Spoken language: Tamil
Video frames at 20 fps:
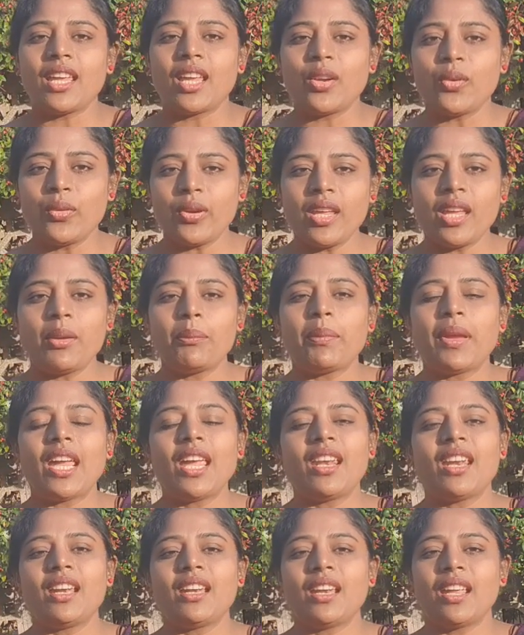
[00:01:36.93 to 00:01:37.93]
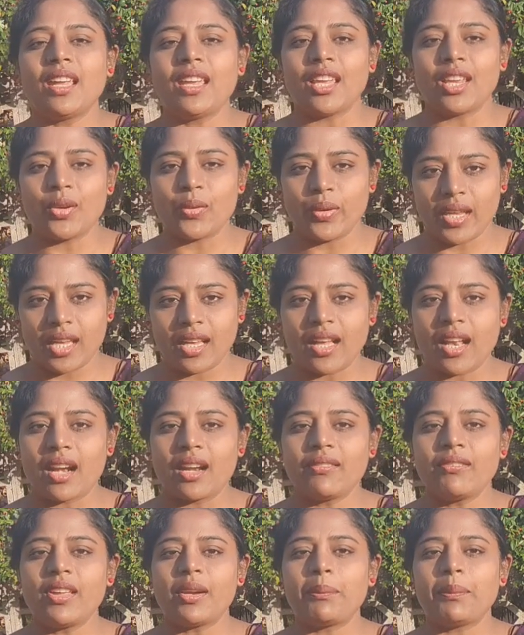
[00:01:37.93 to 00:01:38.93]
என்னுடைய பெயர் என்ன என்னுடைய
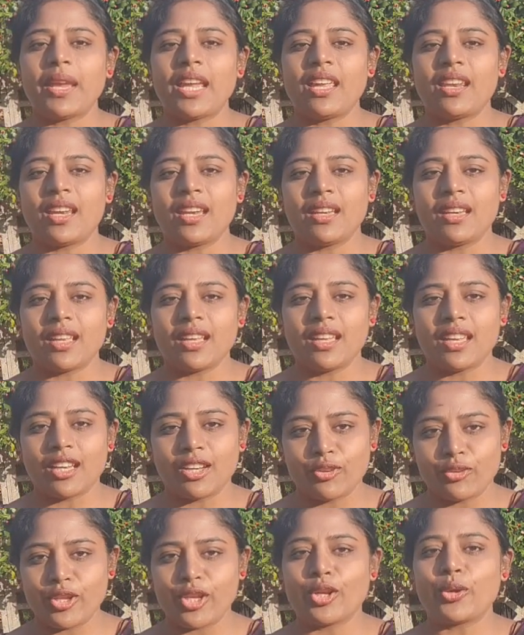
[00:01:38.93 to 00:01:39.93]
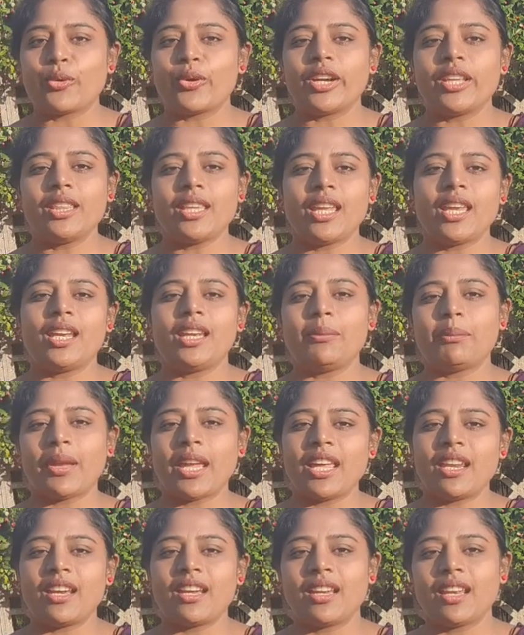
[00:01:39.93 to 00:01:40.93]
கணவர் பெயர் என்ன என்னுடைய குழந்தையின்
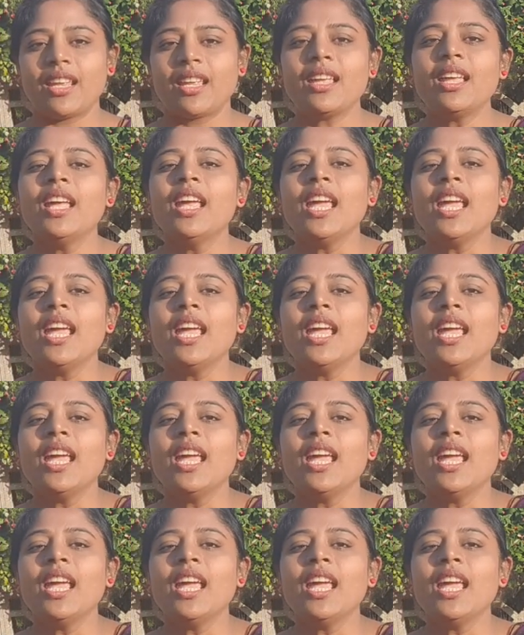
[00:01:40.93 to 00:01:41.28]
பெயர் என்ன